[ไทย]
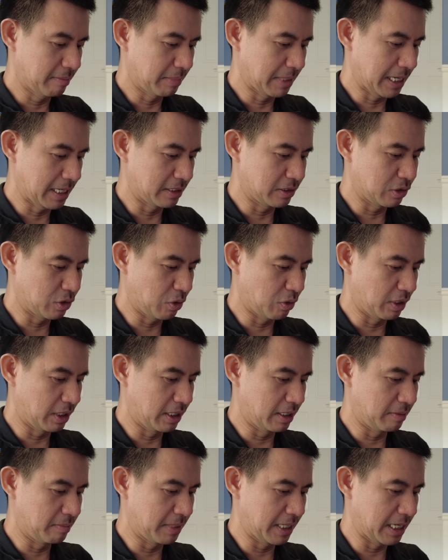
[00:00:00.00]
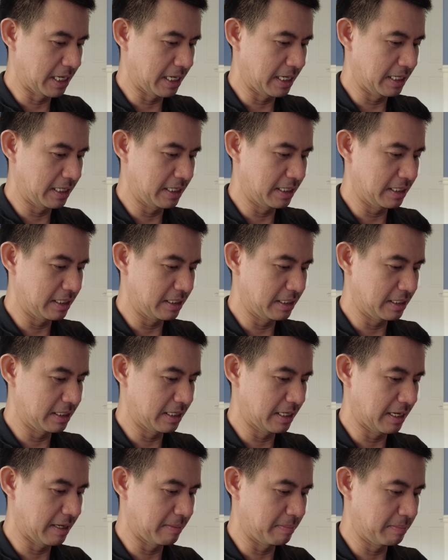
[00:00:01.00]
ทำการส่งเงินไปให้
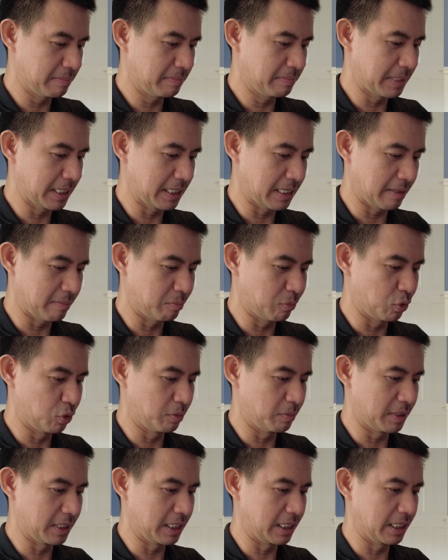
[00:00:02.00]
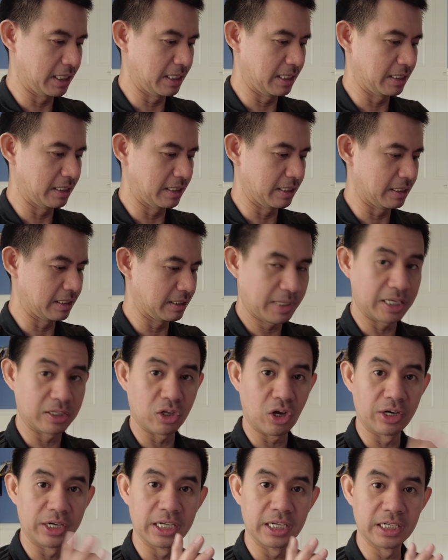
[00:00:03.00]
นะครับไปทำบุญพอดีเลยแต่
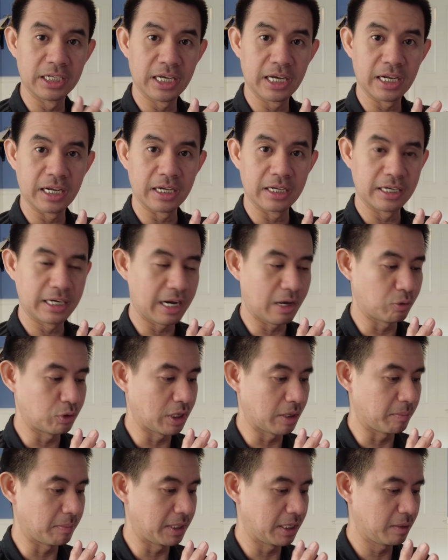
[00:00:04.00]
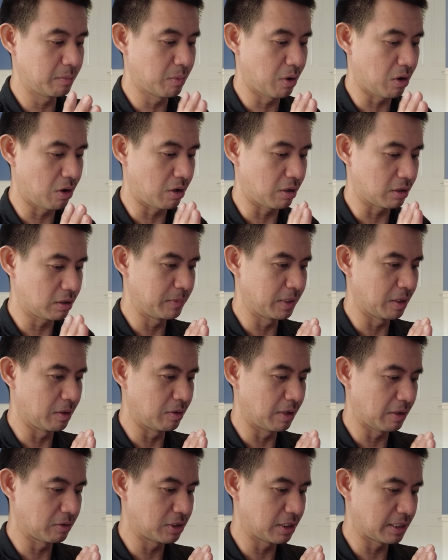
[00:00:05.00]
ตอนนี้เนี่ยเรายังไม่ได้บอกเดี๋ยว
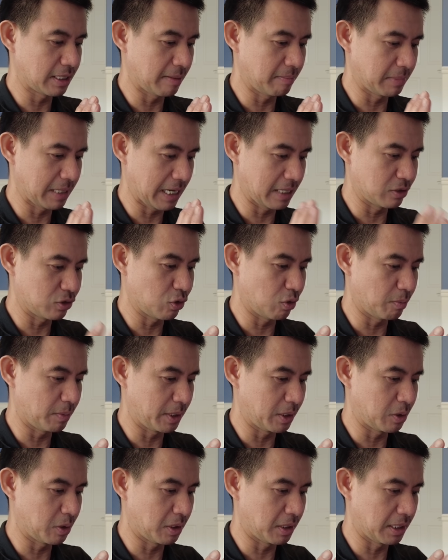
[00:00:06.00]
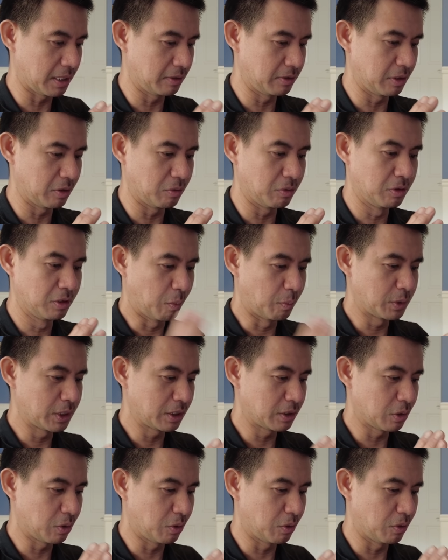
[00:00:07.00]
เราจะทำการส่งไปก่อนแล้วเดี๋ยวผม
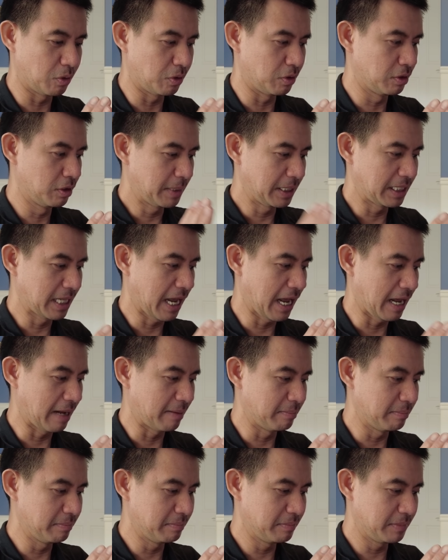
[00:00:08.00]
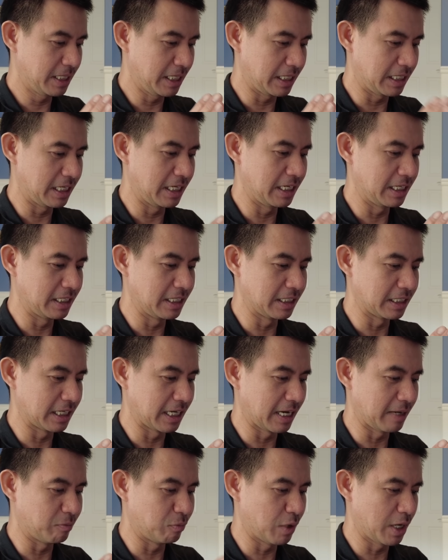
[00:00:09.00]
จะโทรไปถามอีกทีหนึ่ง
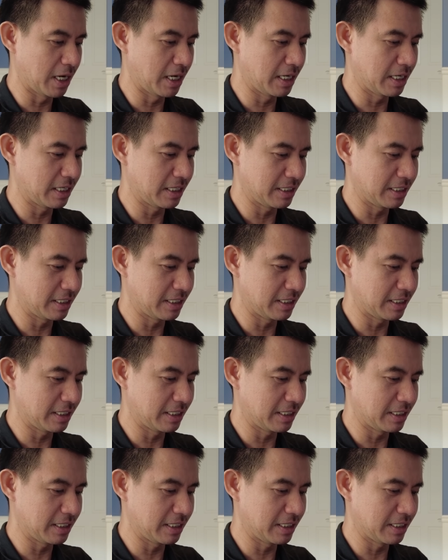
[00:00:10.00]
นะครับว่า